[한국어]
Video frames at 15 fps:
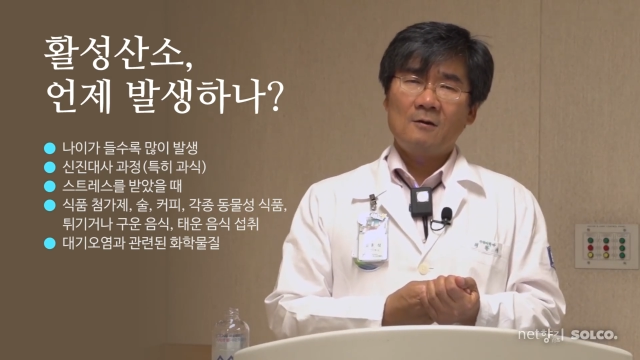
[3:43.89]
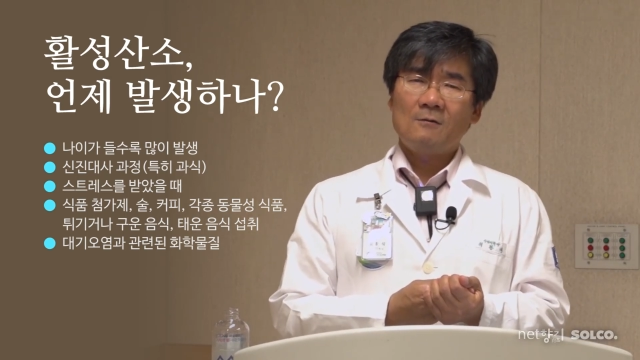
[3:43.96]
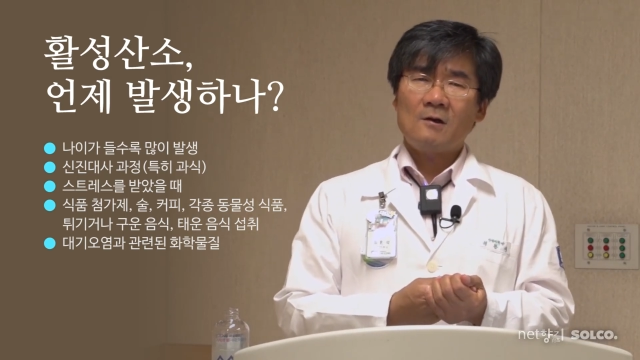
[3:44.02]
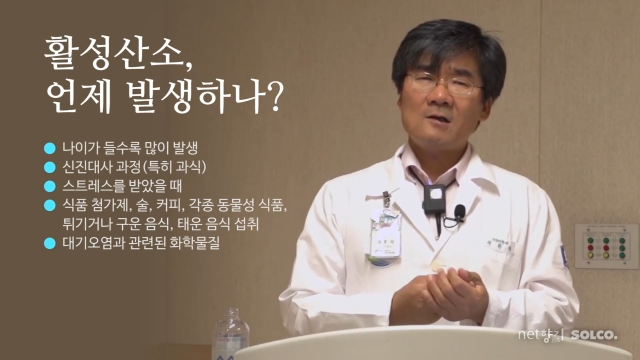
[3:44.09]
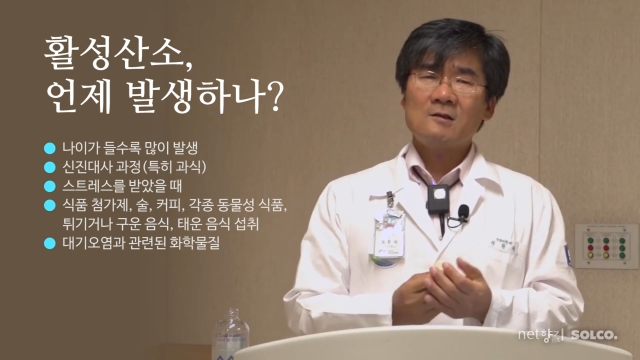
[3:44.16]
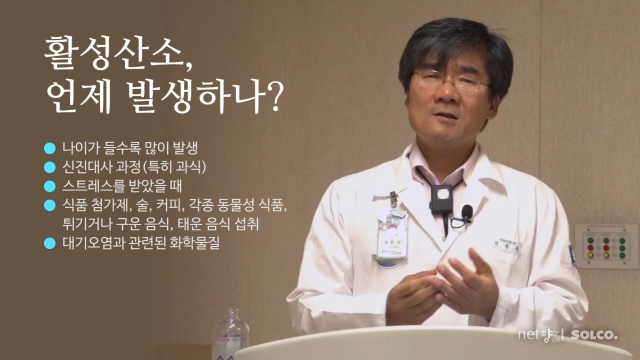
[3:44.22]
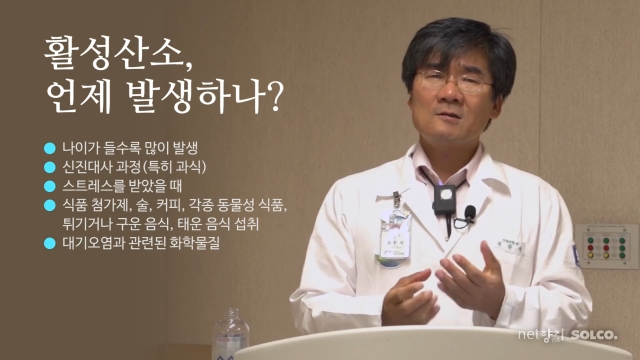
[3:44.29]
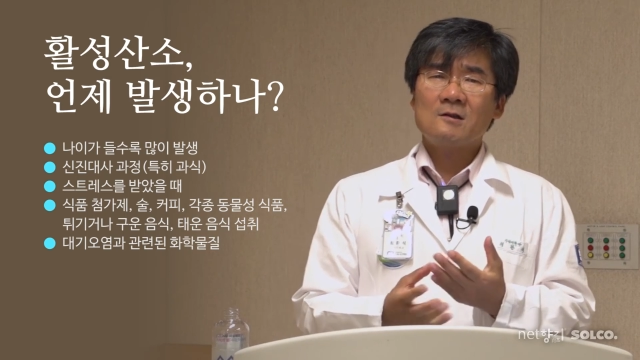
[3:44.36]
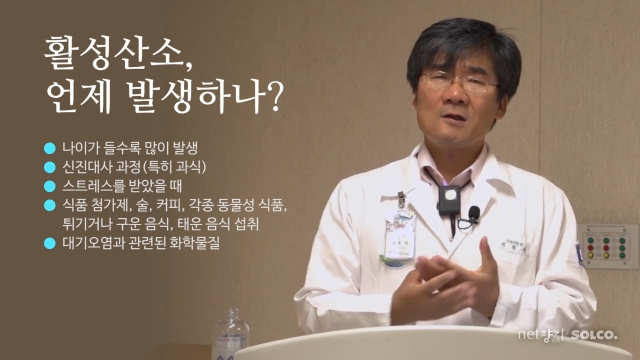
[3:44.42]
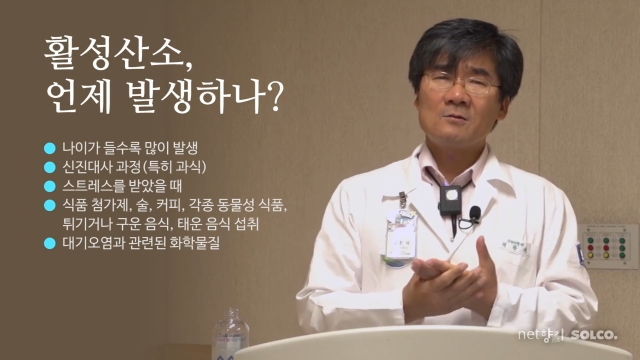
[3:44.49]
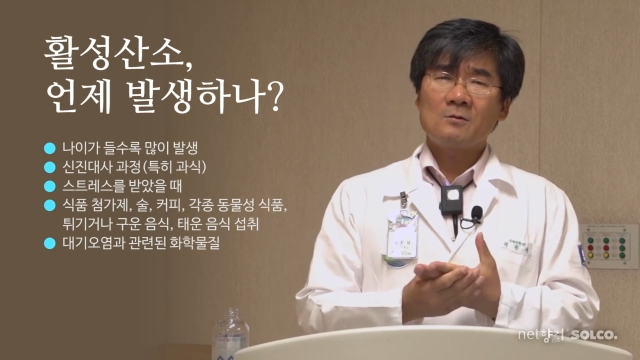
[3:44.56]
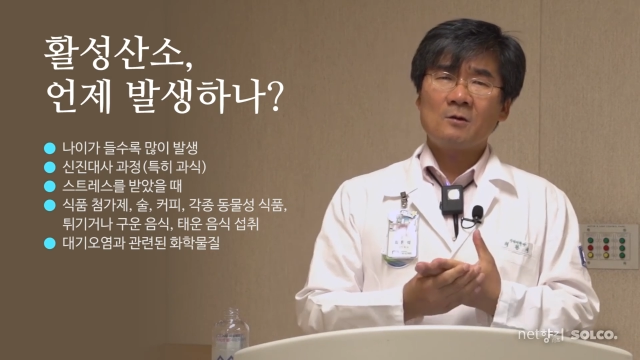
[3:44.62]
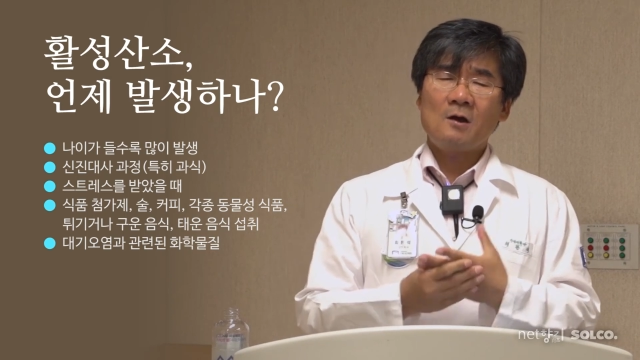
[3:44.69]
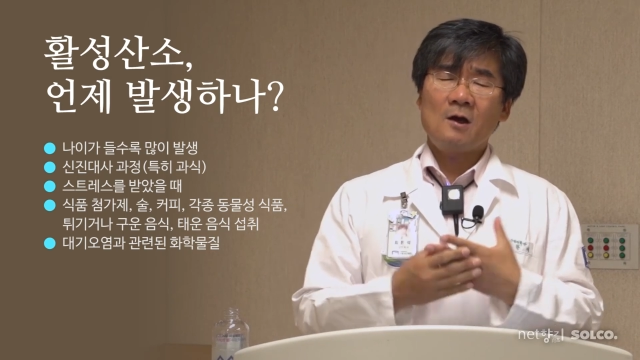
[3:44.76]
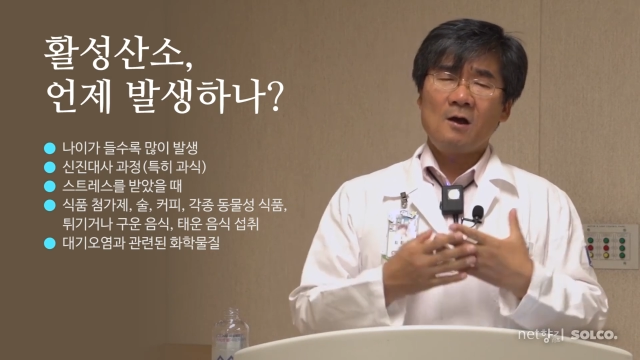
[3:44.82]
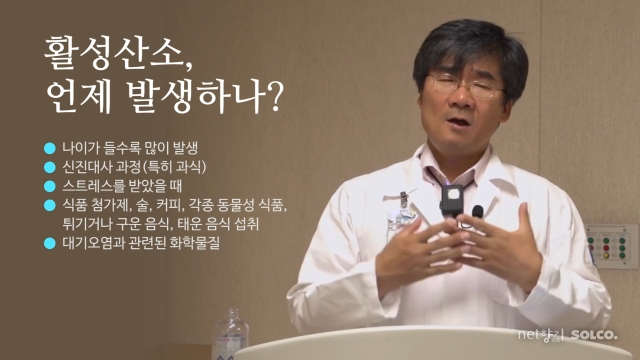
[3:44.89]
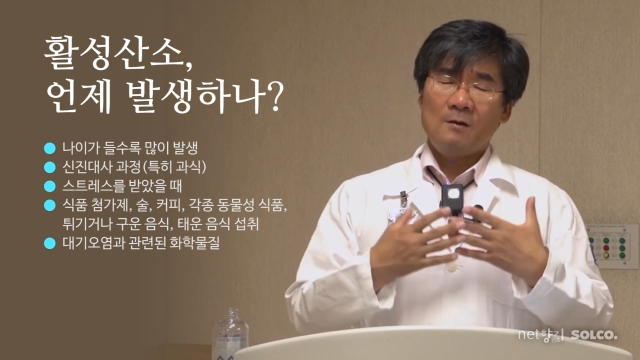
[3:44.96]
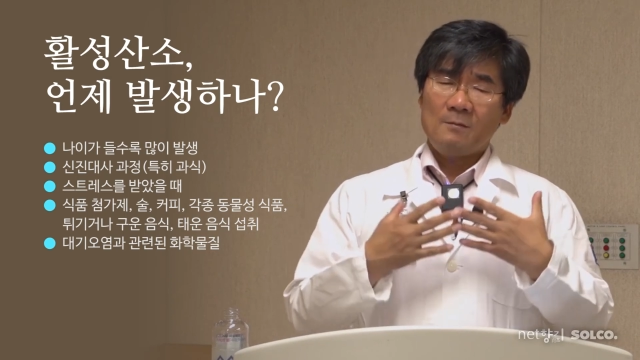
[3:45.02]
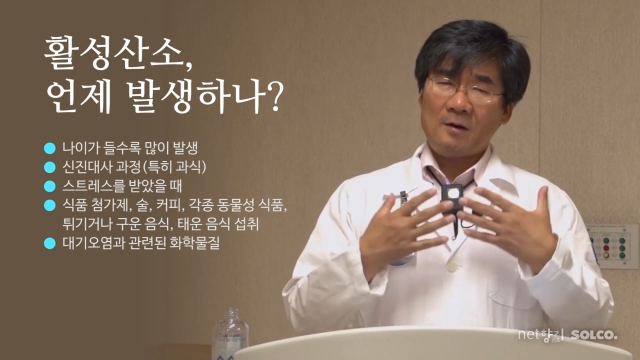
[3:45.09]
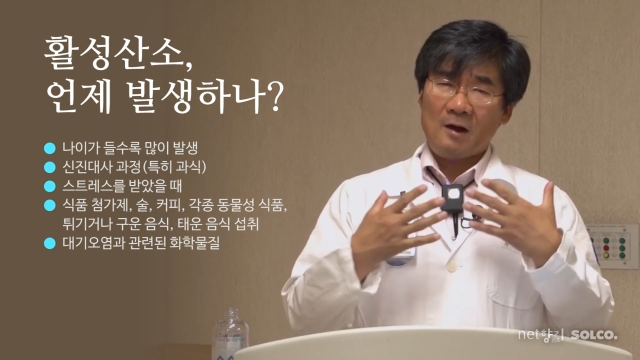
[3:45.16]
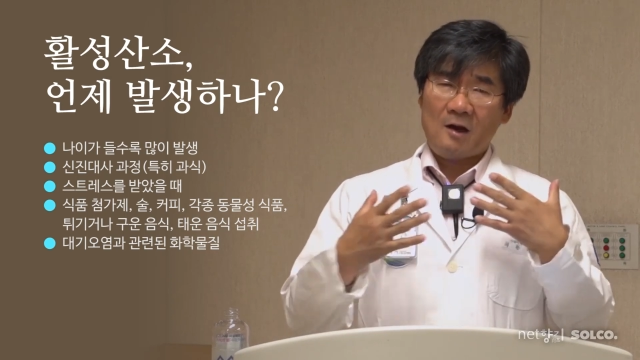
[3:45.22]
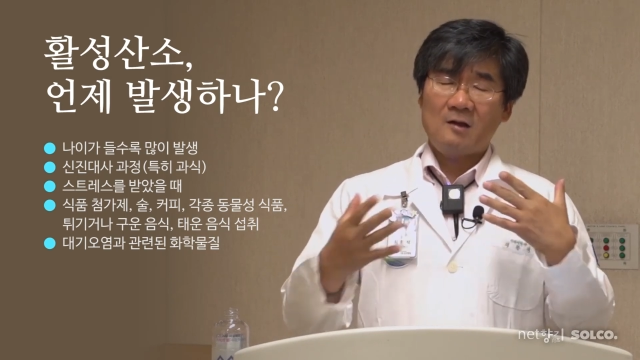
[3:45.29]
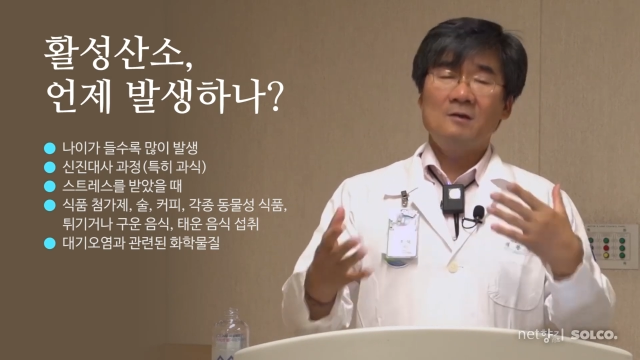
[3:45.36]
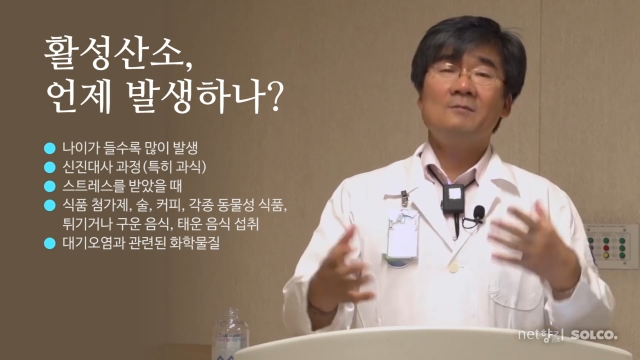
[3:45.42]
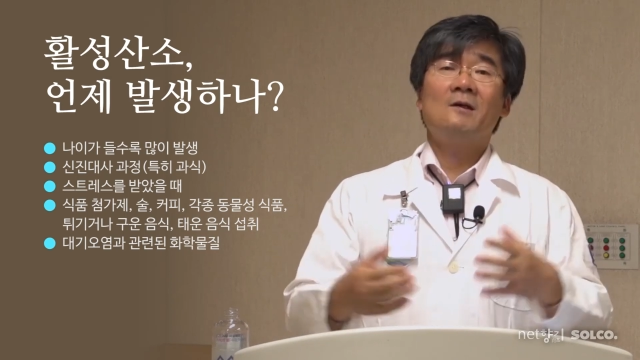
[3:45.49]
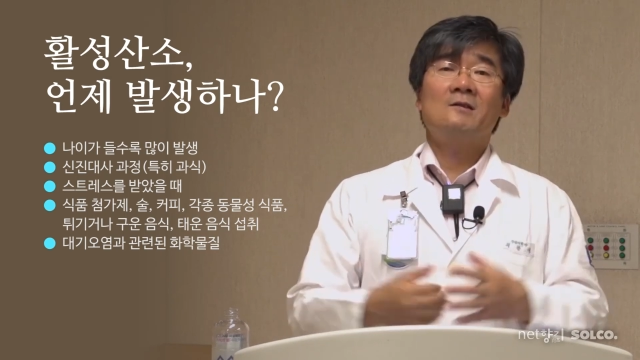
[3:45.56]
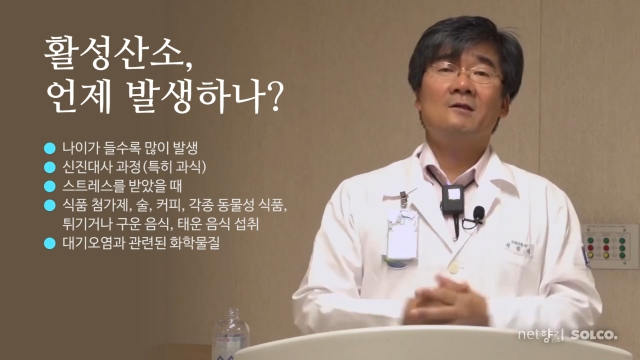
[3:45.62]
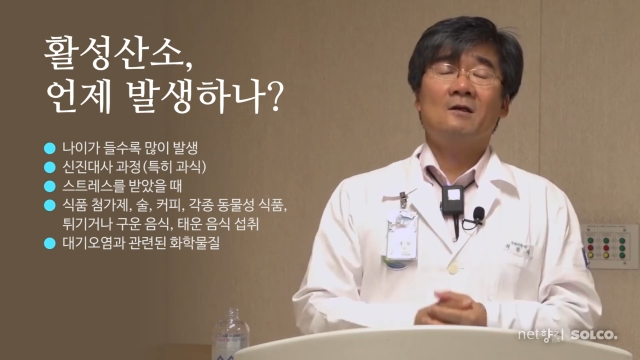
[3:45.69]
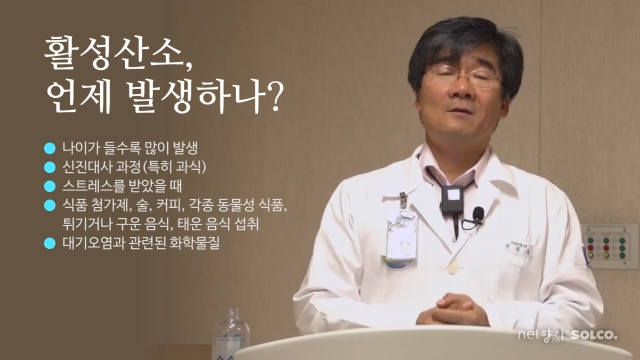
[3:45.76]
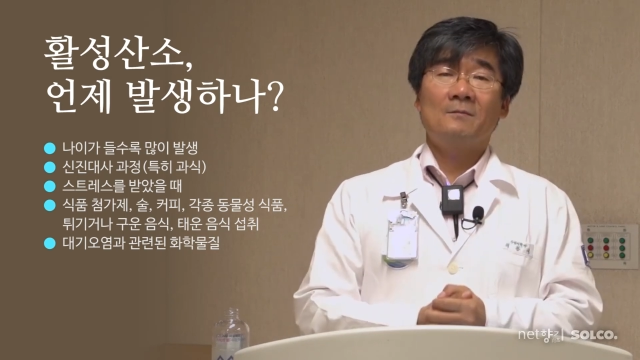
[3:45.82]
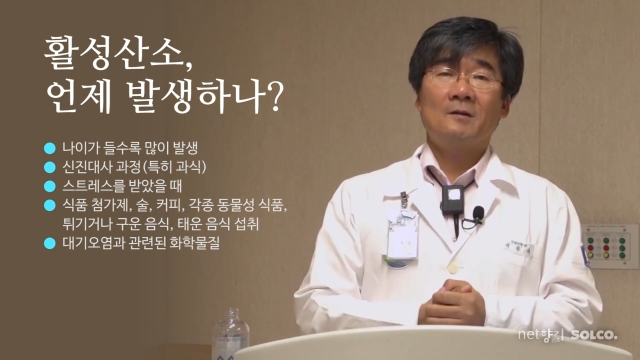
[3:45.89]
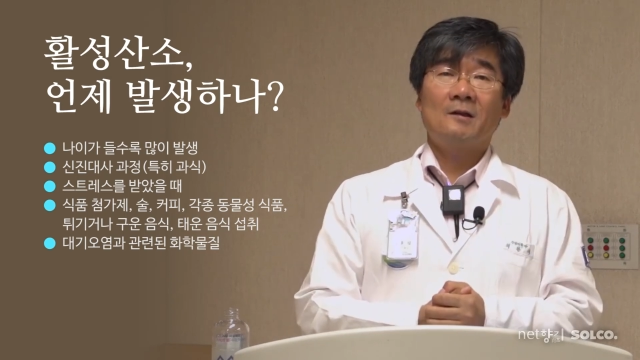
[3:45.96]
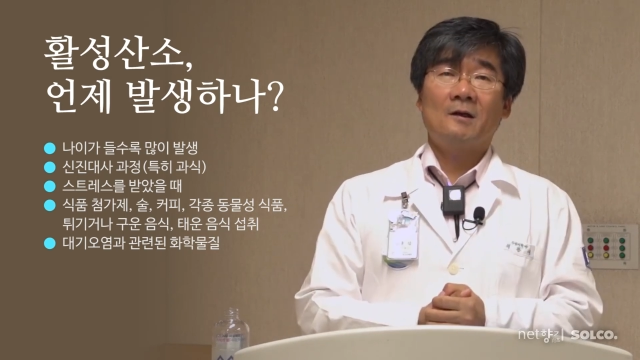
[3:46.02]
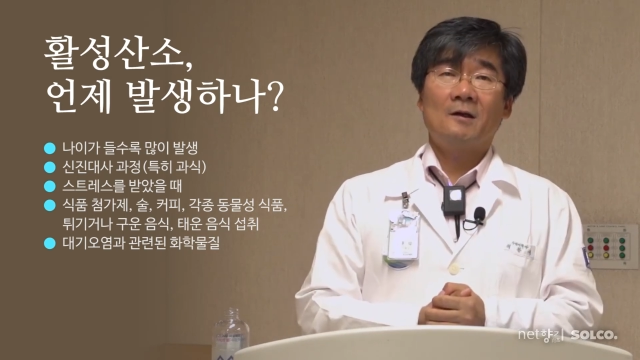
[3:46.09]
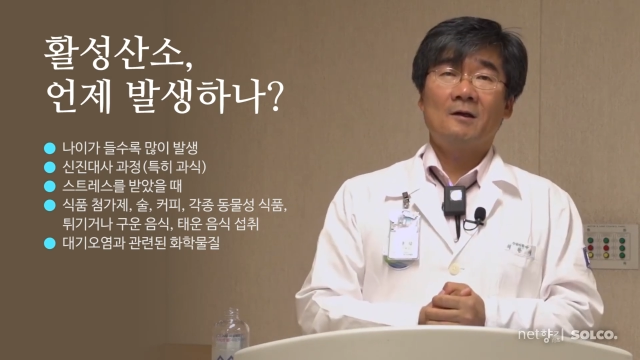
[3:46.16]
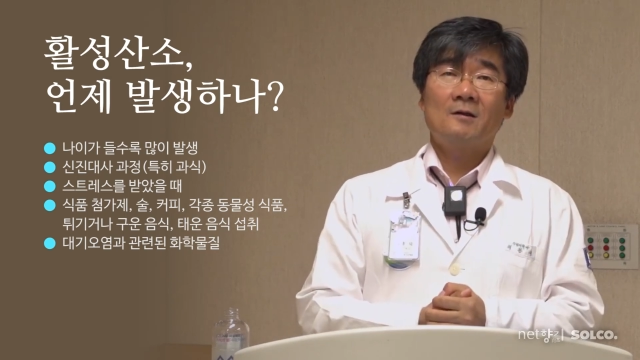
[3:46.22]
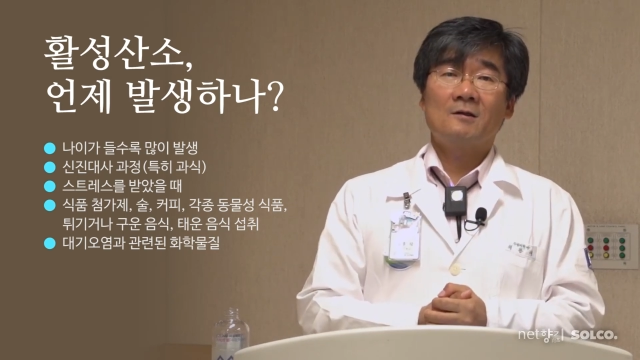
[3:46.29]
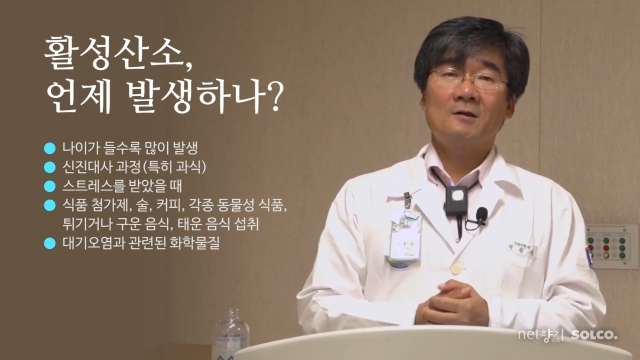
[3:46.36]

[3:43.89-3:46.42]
활성산소가 많이 발생합니다.